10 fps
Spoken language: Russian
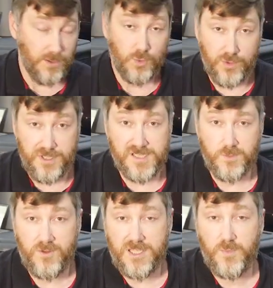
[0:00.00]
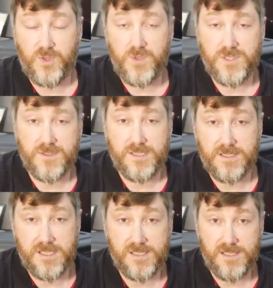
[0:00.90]
Ну и не забывайте подписываться на
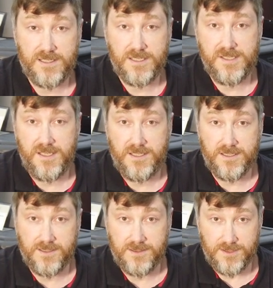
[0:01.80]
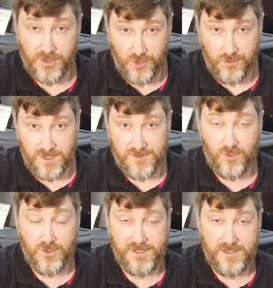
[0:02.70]
социальные сети. Ждем вас в
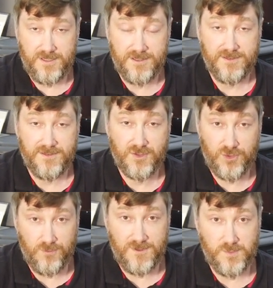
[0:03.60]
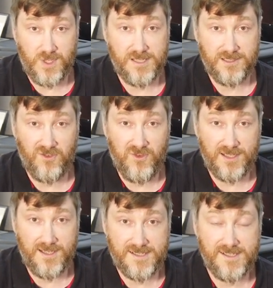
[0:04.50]
гости, ждем вас в магазинах
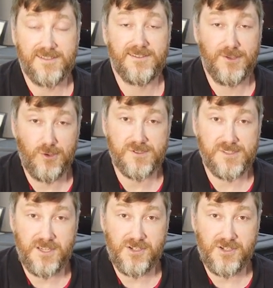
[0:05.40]
Farnax. До новых встреч,